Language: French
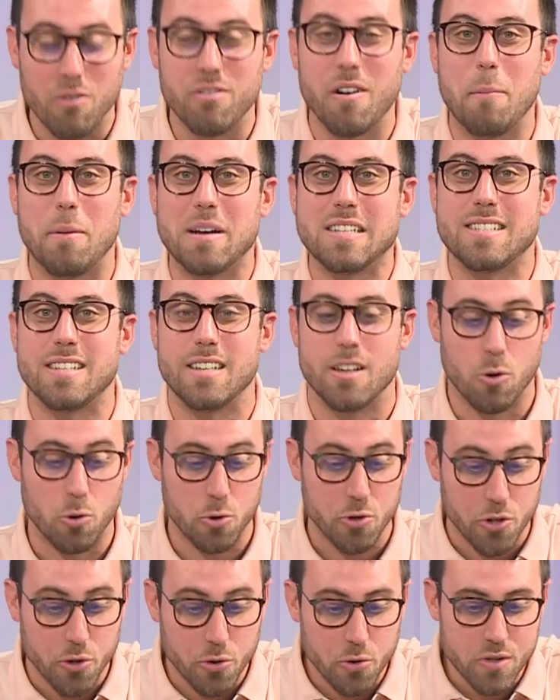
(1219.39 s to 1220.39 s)
On va passer
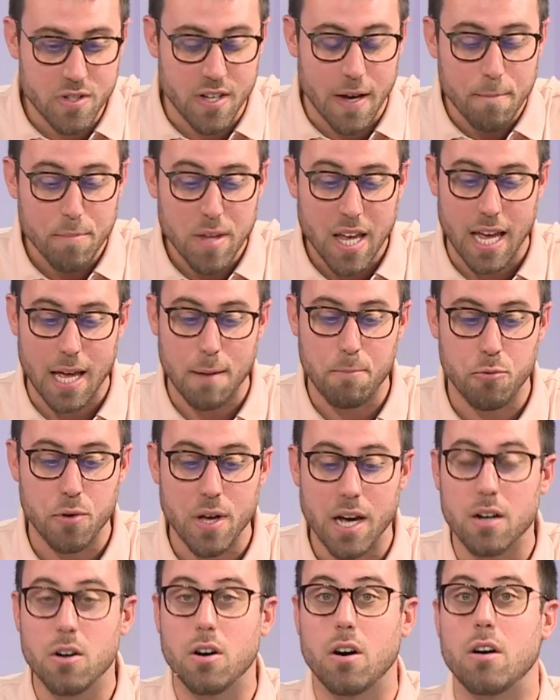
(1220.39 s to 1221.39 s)
aux news. Et
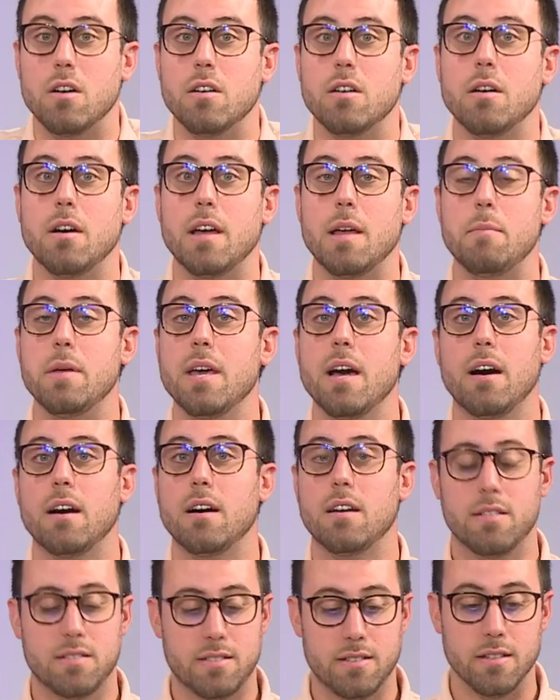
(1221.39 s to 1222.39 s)
puis alors, euh, eh
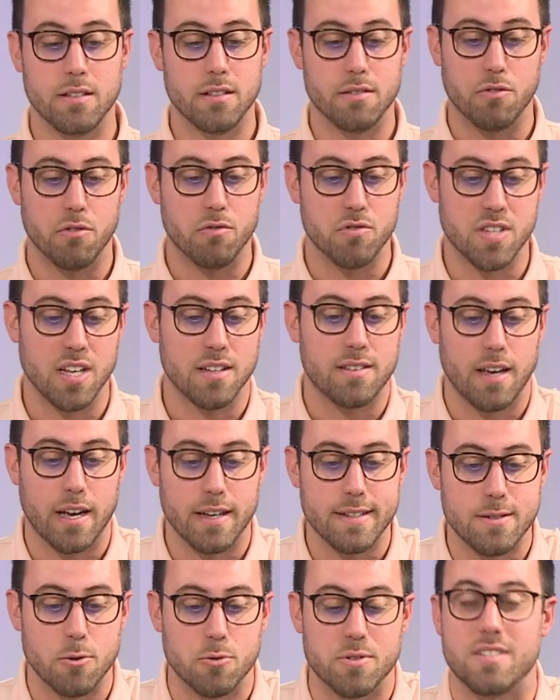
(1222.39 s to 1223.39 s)
bien, si vous vous
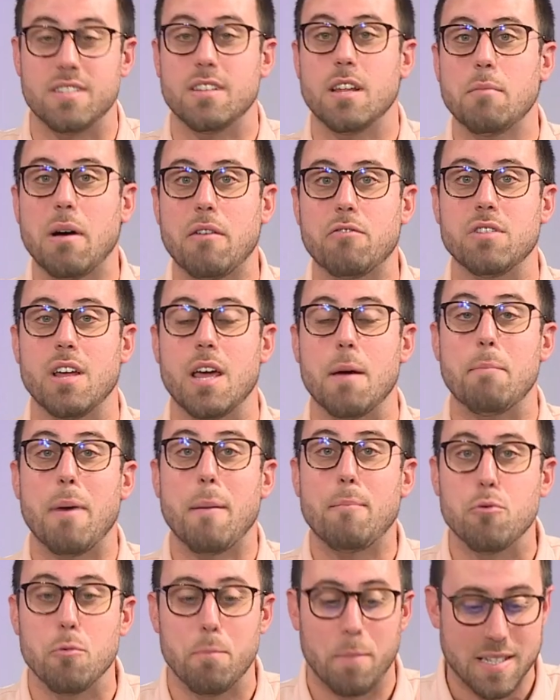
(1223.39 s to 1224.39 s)
intéressez au cinéma, vous n'avez
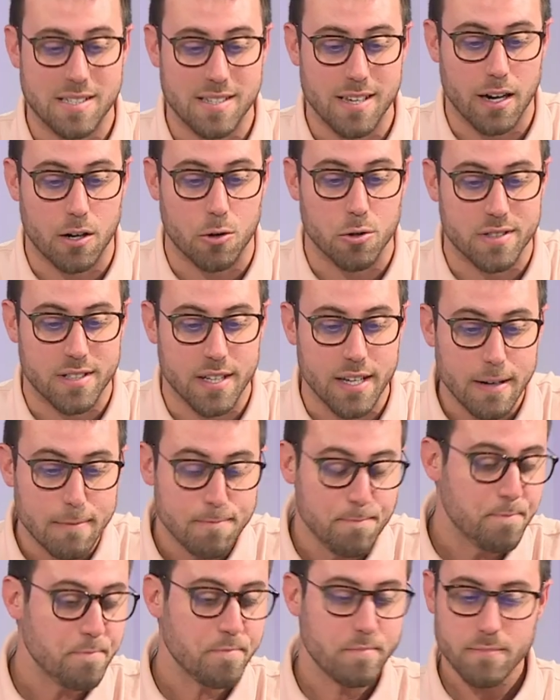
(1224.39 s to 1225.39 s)
pas pu passer à côté
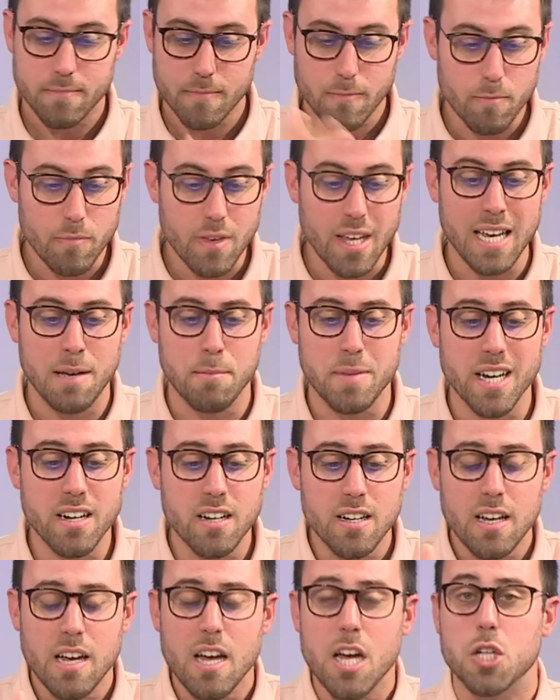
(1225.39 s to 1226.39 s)
eh
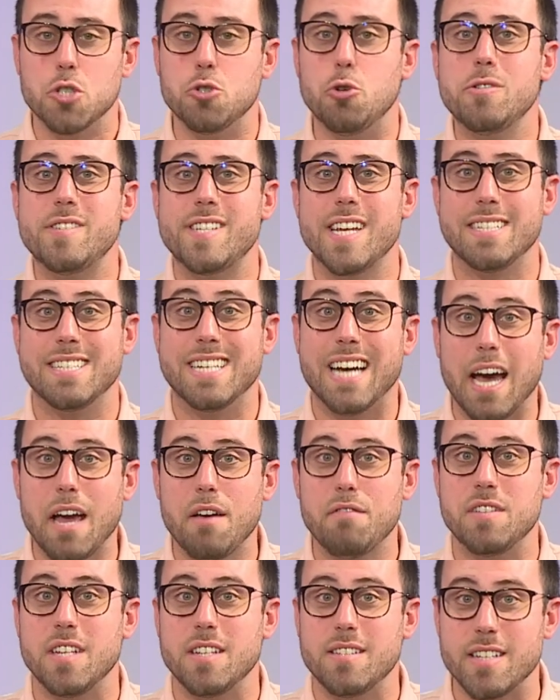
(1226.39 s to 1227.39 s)
bien, de cette
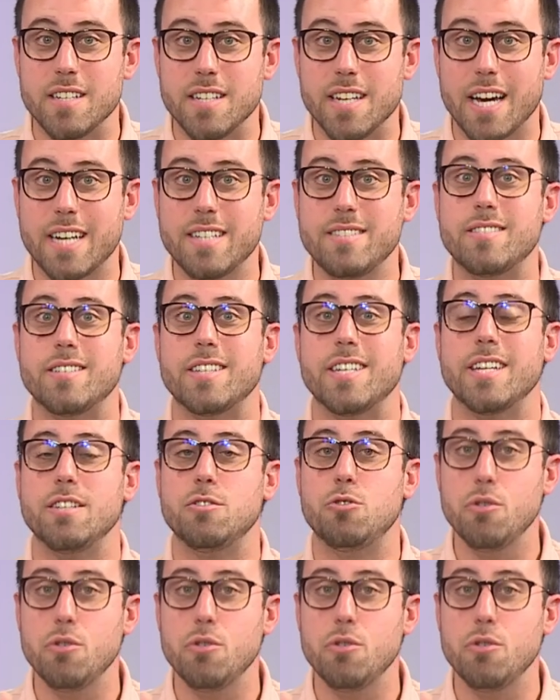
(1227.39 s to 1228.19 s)
grève des scénaristes qui est mmh.